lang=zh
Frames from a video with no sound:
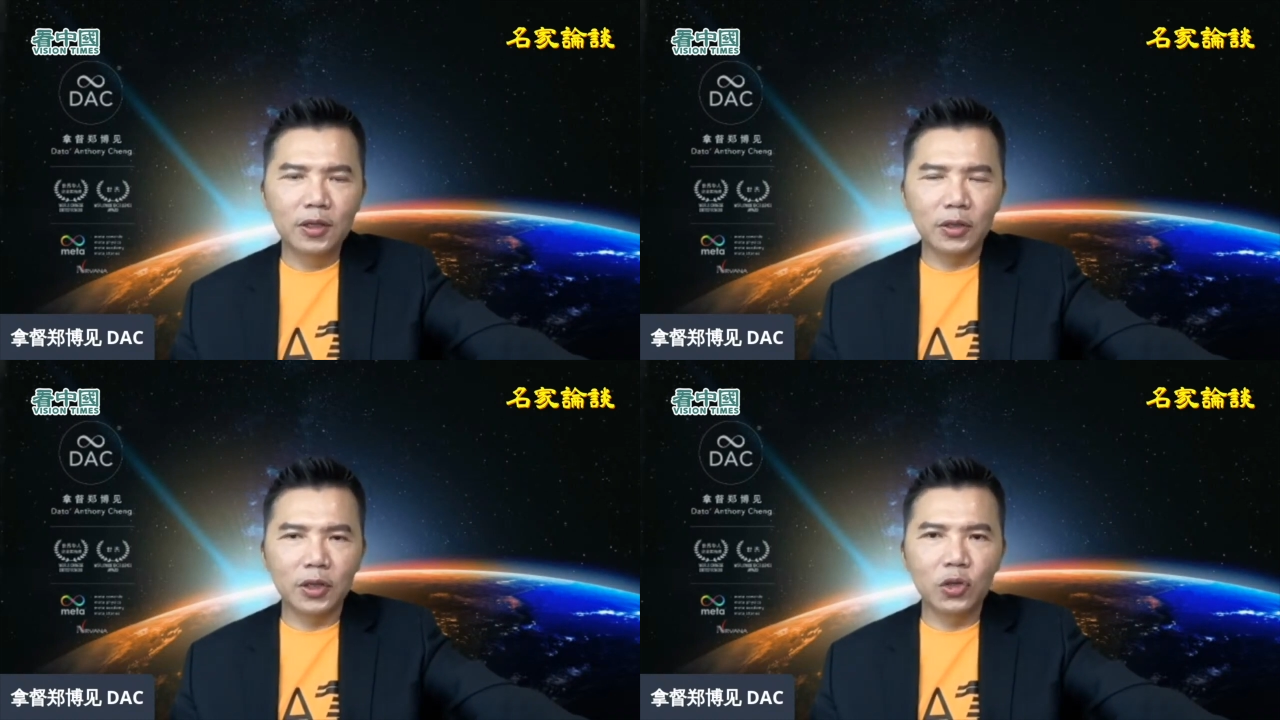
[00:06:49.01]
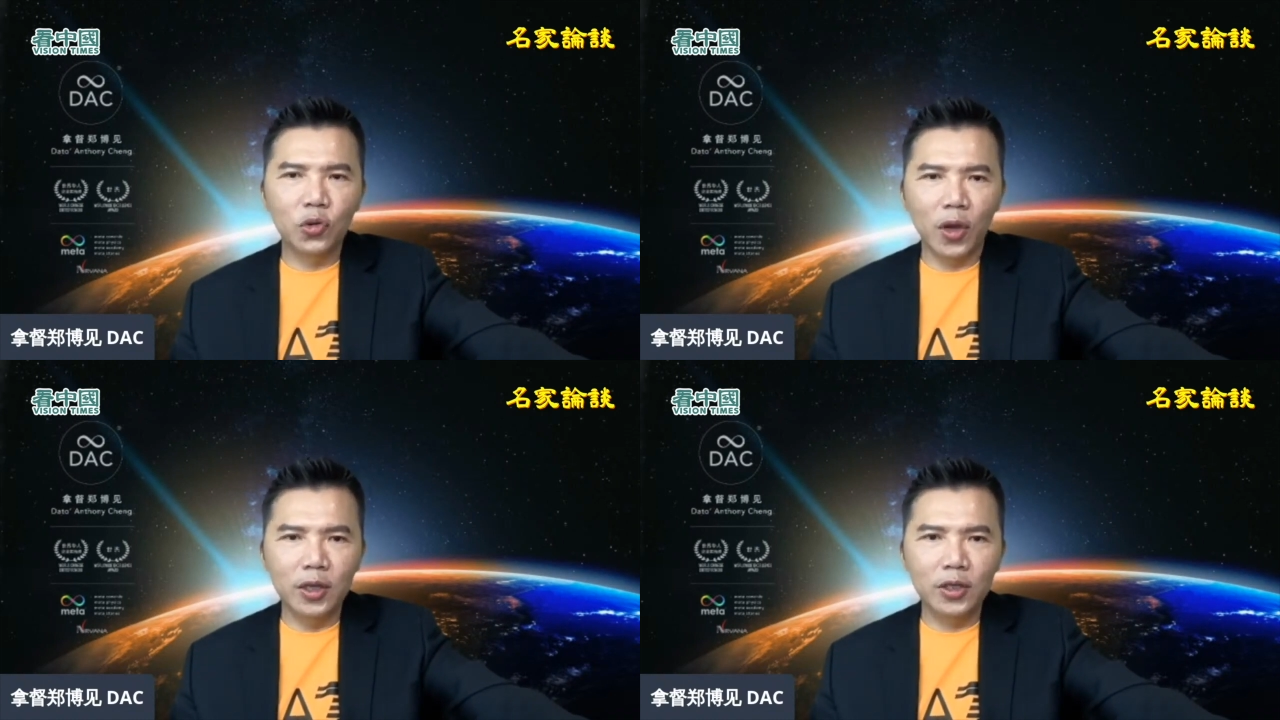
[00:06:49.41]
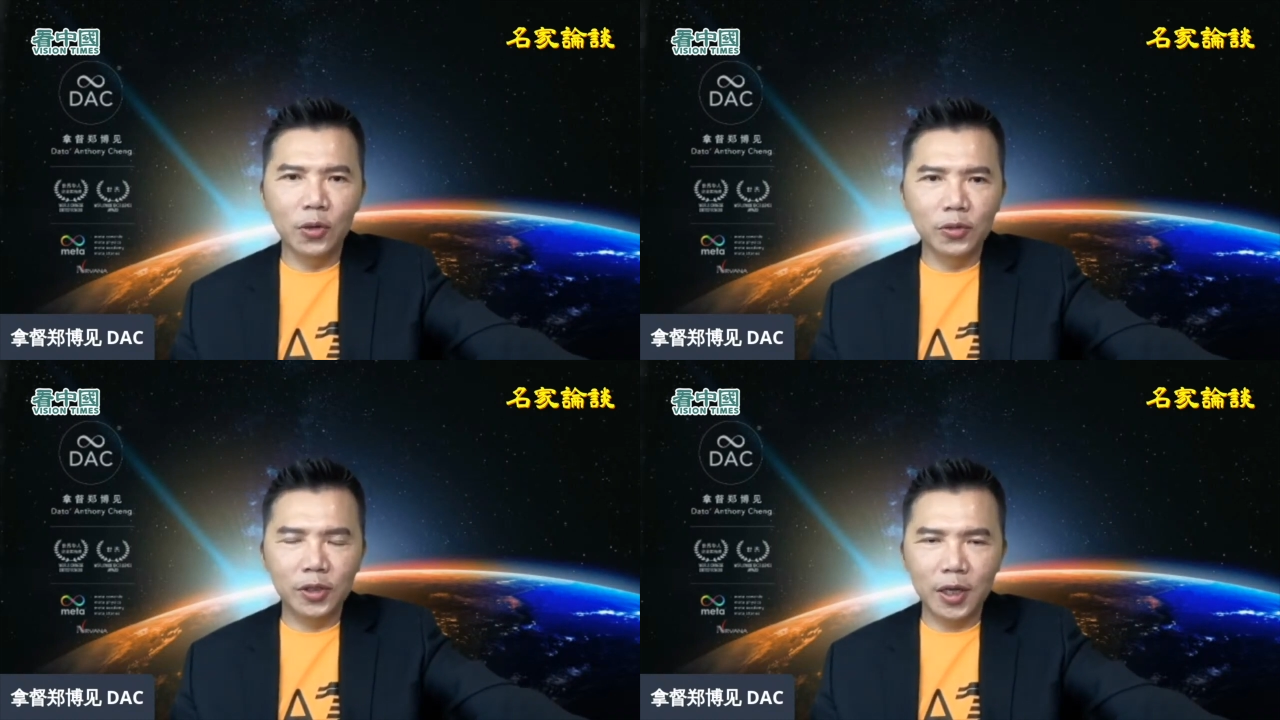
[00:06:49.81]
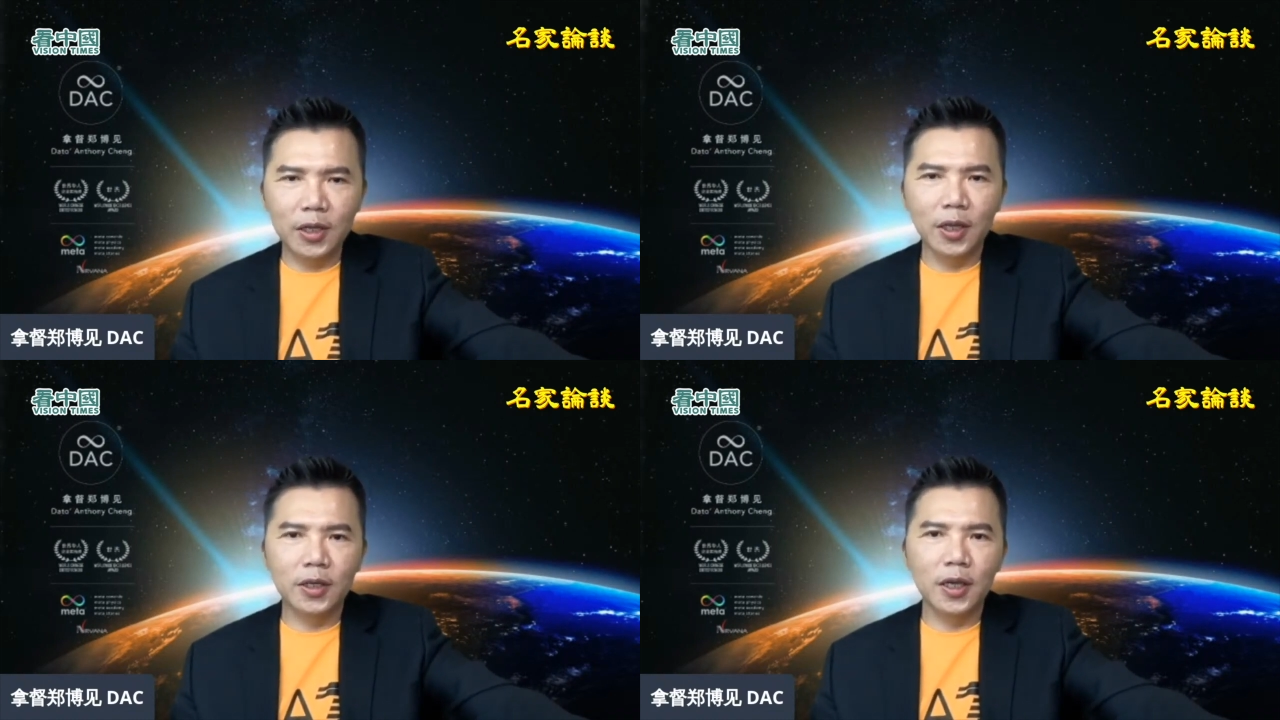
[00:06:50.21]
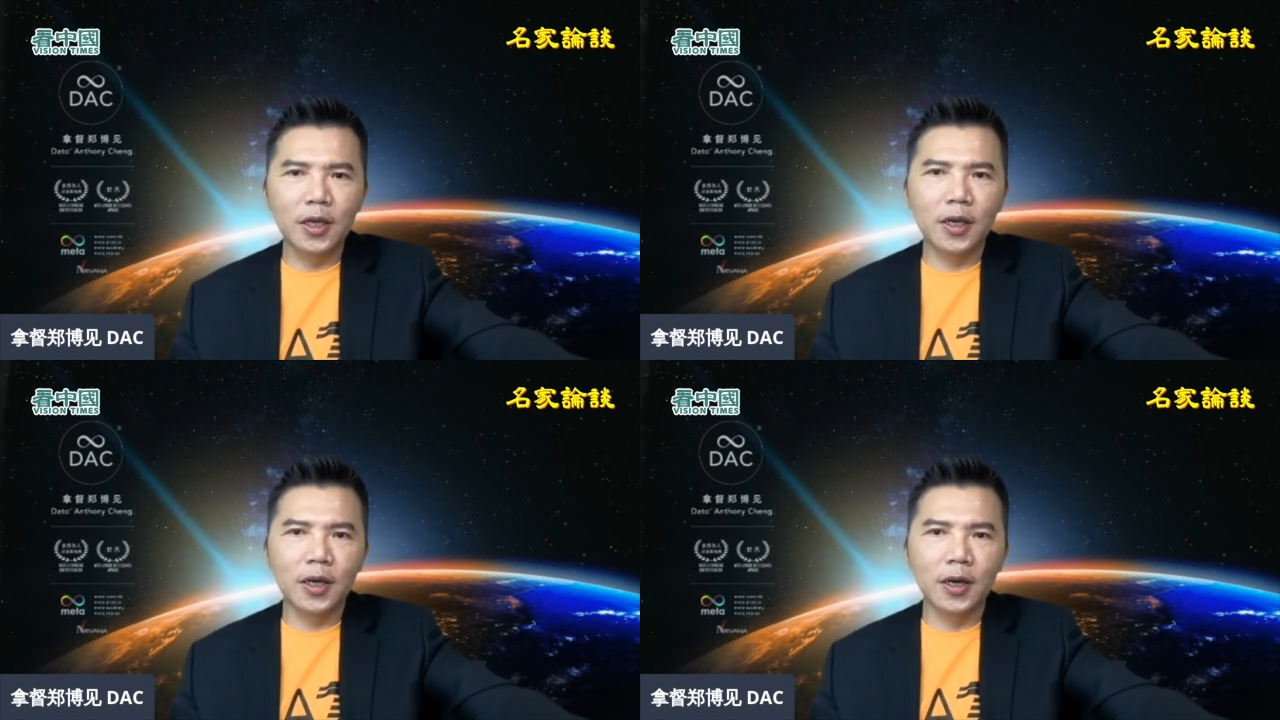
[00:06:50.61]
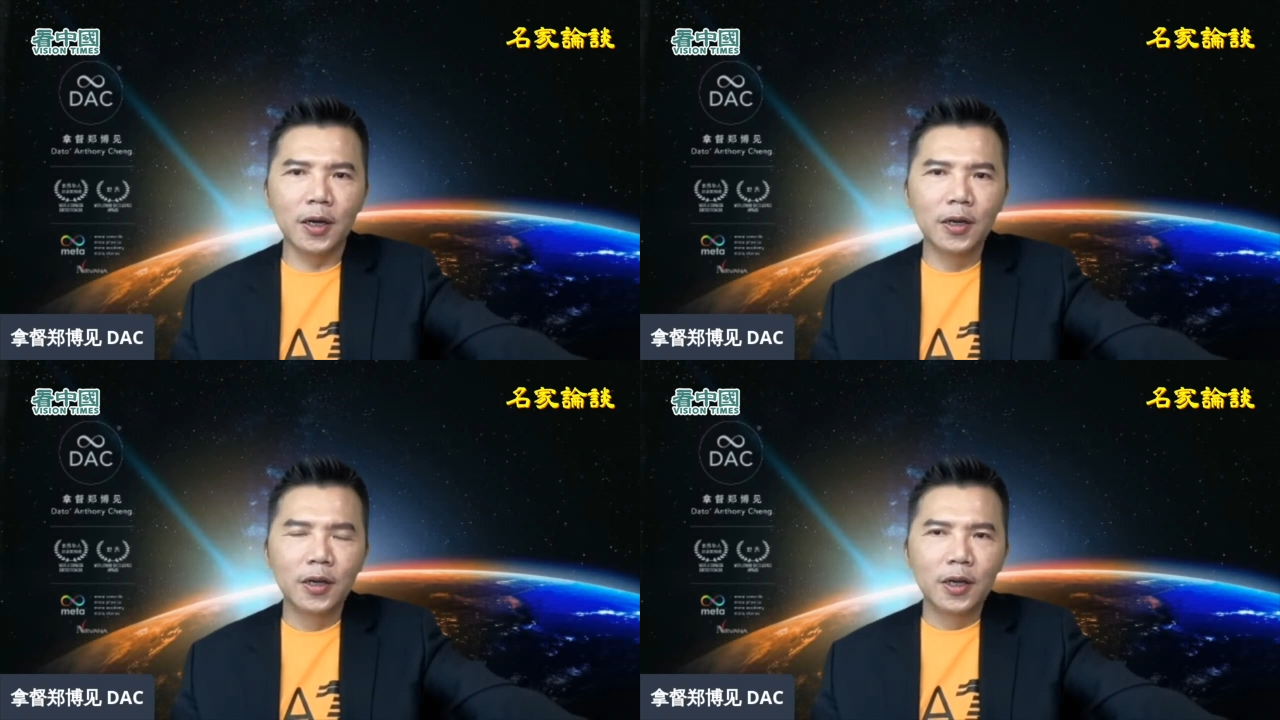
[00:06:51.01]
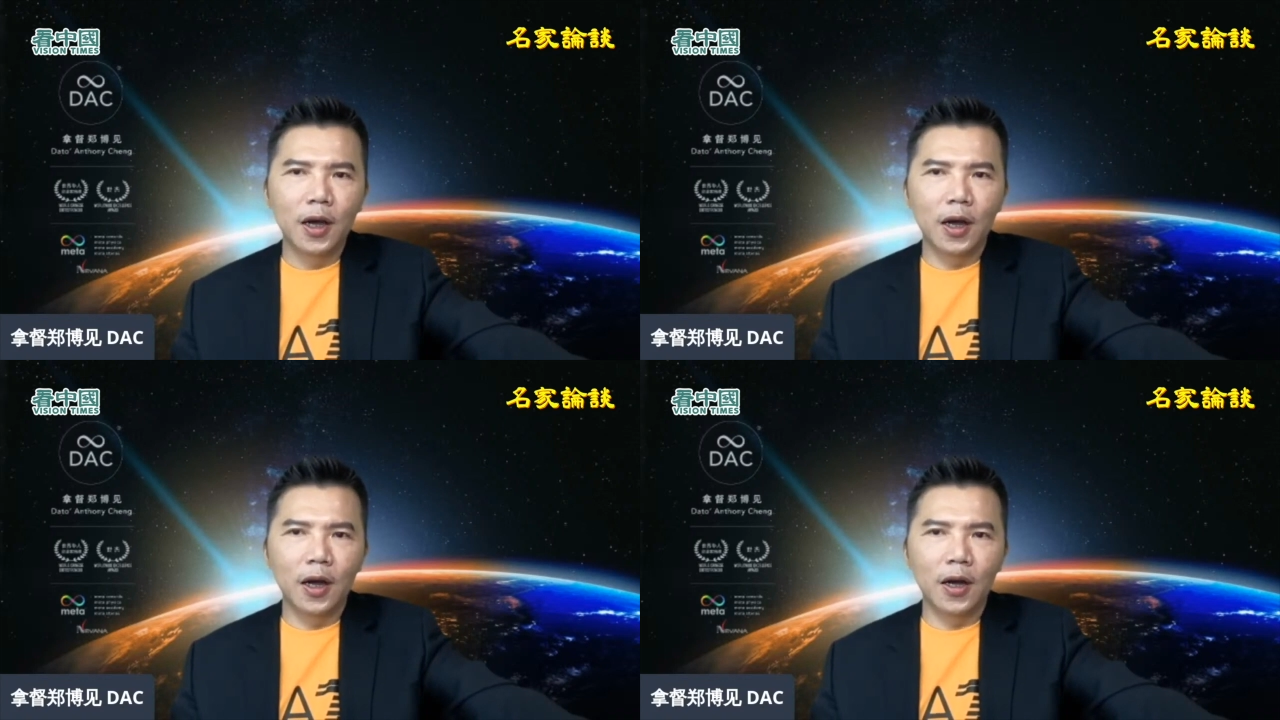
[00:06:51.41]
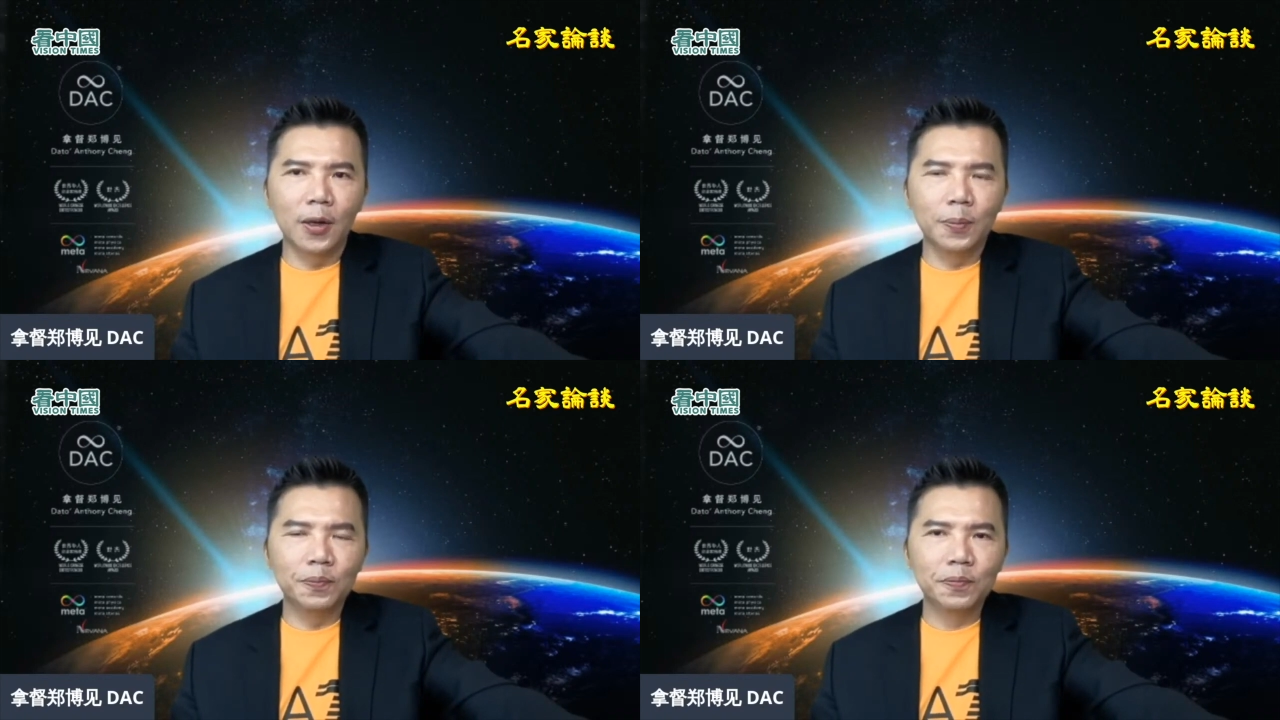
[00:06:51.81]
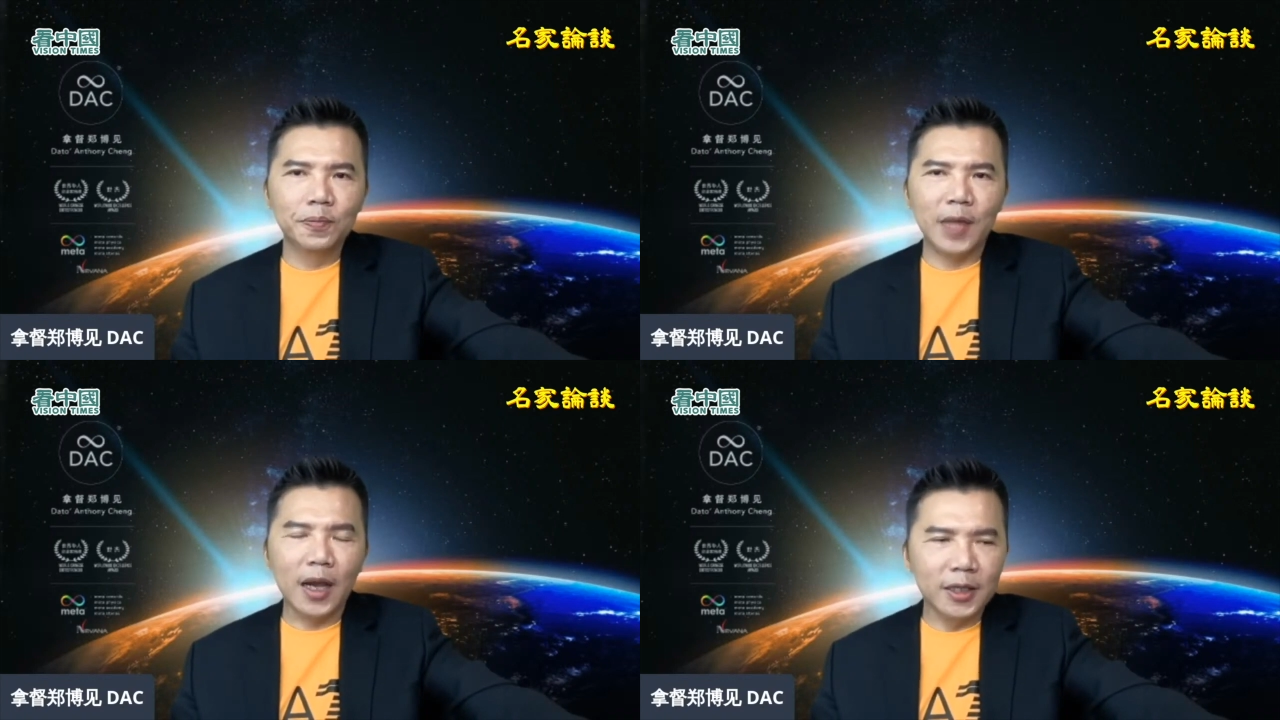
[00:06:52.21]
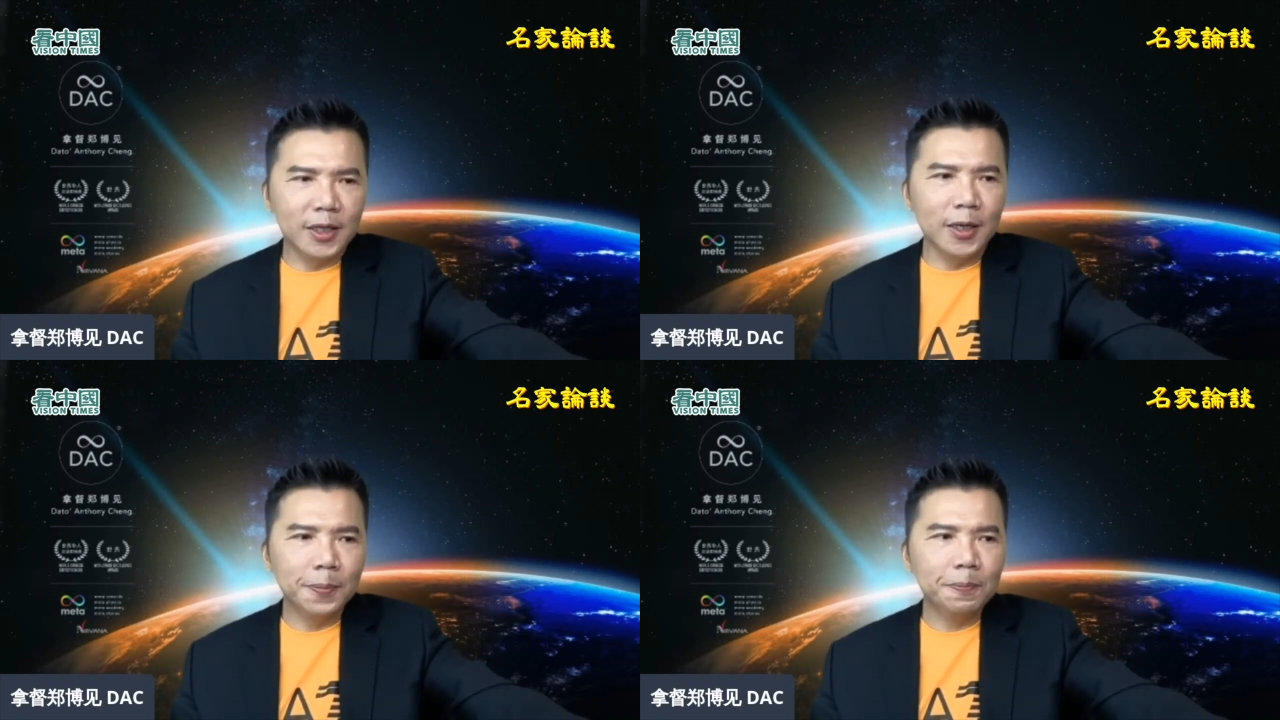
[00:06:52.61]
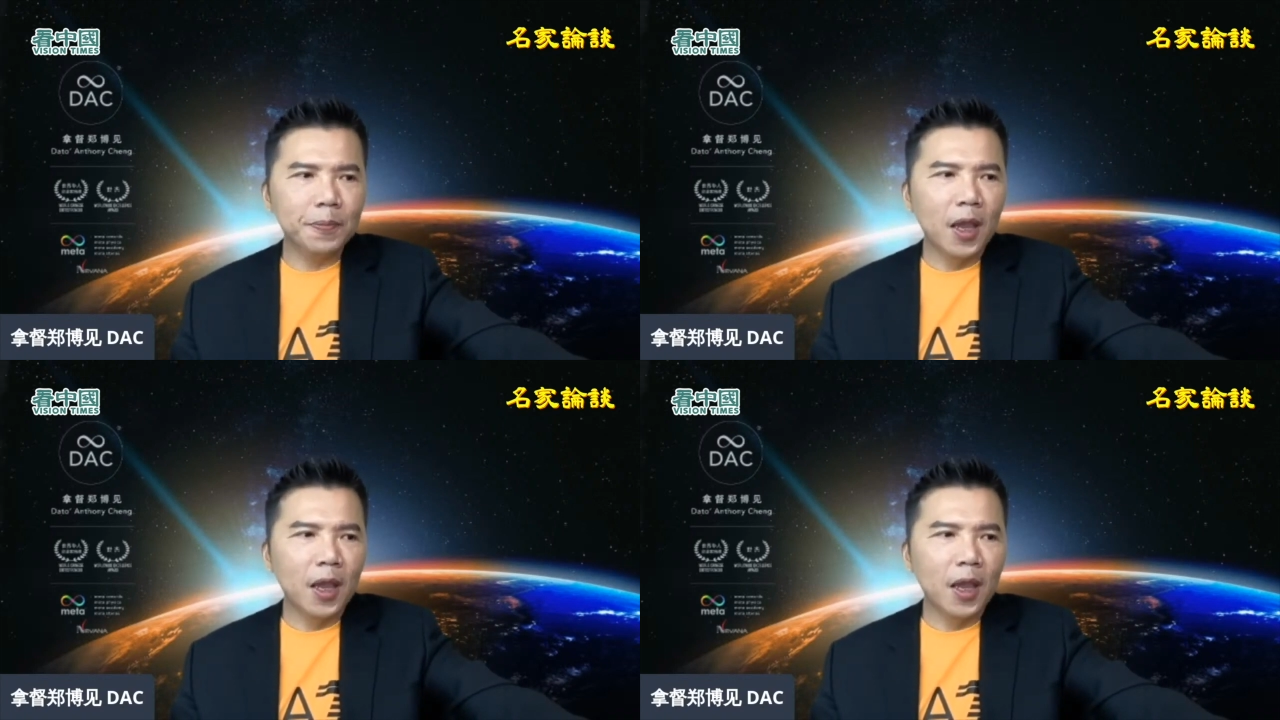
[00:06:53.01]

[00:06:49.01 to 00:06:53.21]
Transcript: 造成全球性的这一个呃宕机，